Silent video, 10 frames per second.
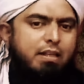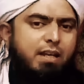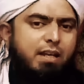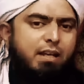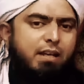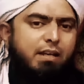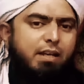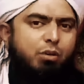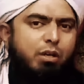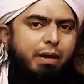ये
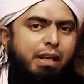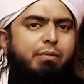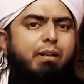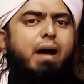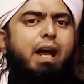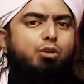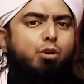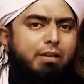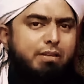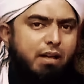इन्होंने पहले अपने भाई
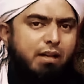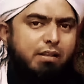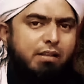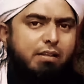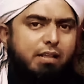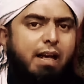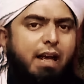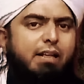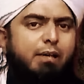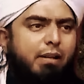को भेजा कि
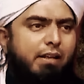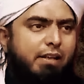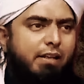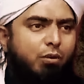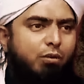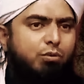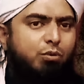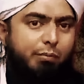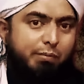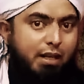खैर खबर लेके आओ
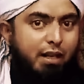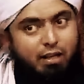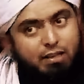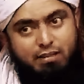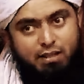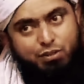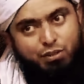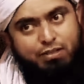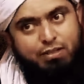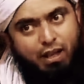तो उन्होंने बताया हाँ इस तरह
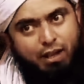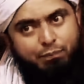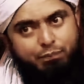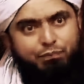एक शख्स है